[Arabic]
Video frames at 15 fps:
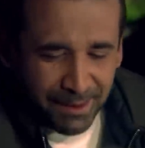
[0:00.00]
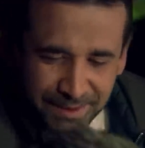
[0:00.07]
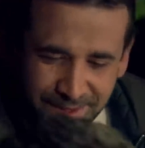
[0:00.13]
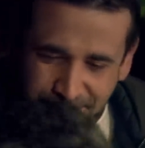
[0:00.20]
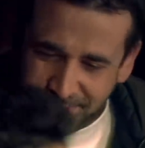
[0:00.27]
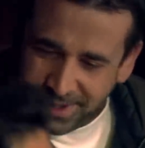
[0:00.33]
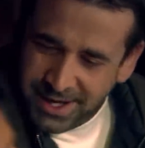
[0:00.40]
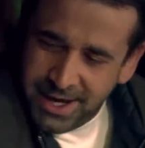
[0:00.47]
بقى يا
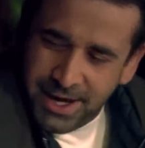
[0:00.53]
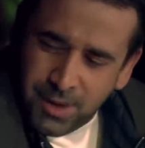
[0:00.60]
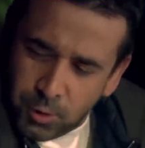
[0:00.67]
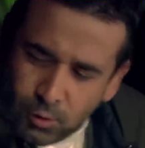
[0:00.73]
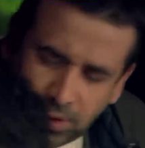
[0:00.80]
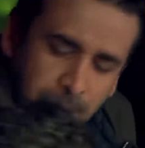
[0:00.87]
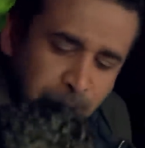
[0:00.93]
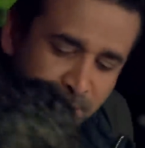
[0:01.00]
حبيبي
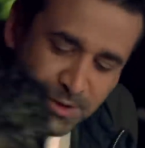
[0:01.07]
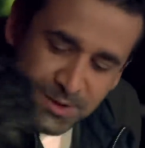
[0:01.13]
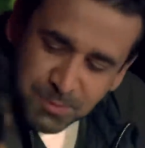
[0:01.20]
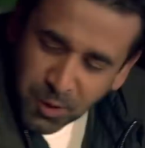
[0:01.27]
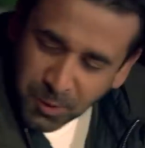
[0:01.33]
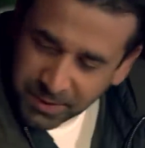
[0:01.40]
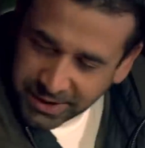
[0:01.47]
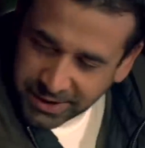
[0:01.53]
قدامك
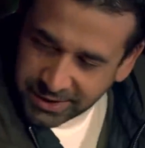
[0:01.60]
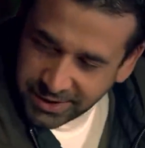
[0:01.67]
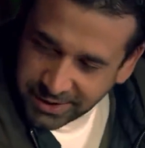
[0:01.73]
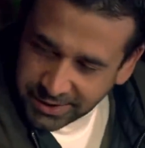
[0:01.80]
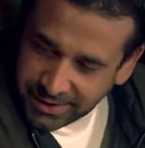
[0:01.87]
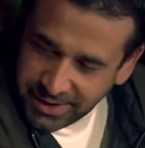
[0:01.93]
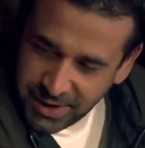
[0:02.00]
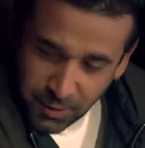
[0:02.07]
اسبوع
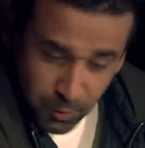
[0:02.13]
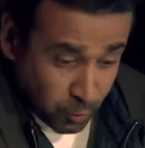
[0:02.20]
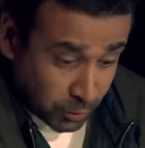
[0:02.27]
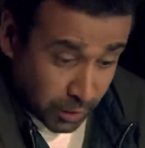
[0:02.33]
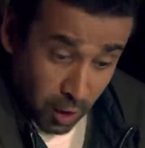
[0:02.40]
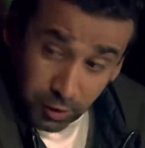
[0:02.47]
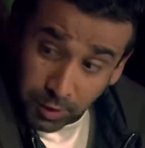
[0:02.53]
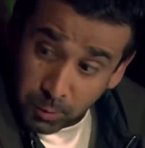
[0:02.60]
بالكتير
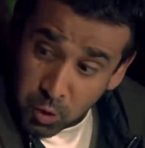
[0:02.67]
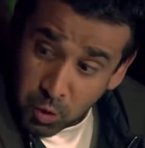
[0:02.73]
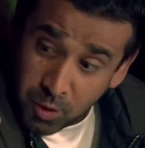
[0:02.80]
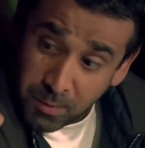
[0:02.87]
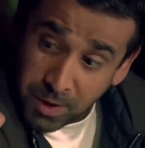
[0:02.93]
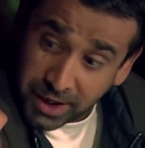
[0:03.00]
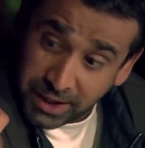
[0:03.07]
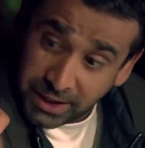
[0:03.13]
وتاخد
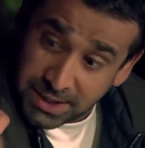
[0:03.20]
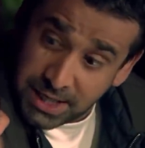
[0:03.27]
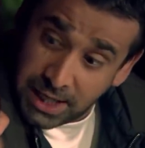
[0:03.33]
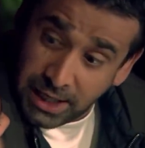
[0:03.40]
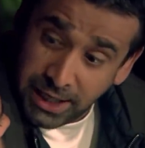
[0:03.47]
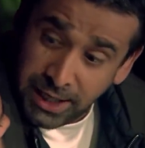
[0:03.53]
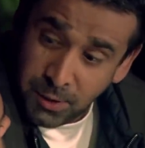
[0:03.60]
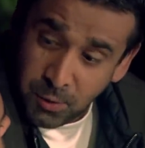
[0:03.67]
ابوك وامك كده
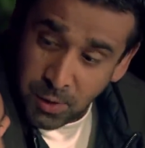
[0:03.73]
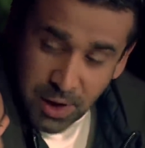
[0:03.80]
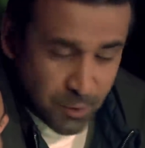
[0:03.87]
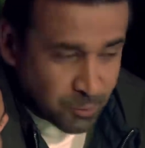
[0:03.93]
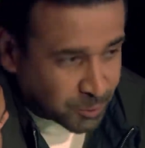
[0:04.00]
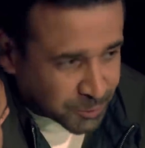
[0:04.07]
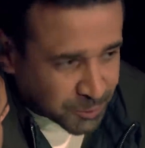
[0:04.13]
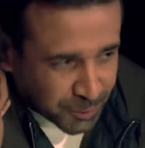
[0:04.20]
زي الحلو
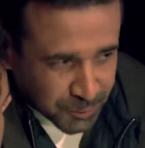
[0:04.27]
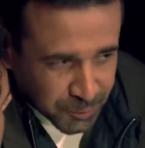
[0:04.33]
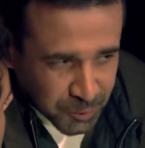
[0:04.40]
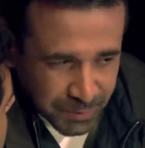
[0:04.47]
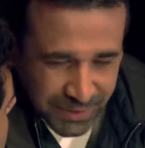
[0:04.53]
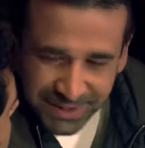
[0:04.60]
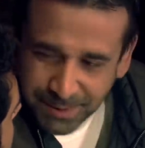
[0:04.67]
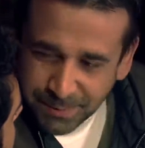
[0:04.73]
وتروح
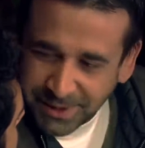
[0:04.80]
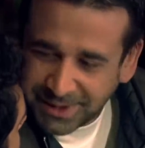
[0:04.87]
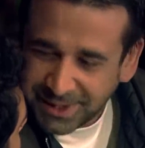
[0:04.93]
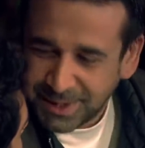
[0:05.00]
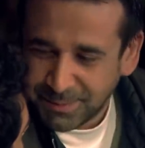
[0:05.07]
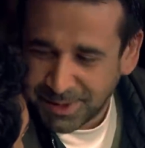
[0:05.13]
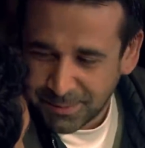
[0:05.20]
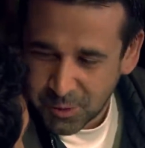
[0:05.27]
تطلب ايد
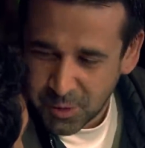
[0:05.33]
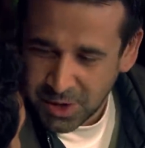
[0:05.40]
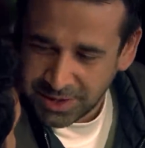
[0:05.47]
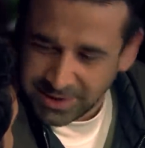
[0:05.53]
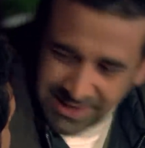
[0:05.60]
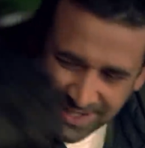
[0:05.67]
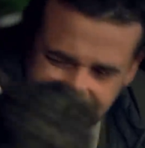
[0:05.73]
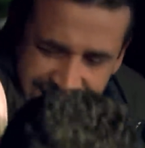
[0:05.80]
البنت دي من
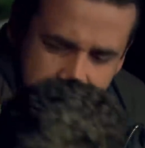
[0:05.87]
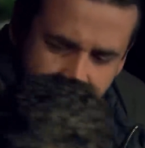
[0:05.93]
ابوها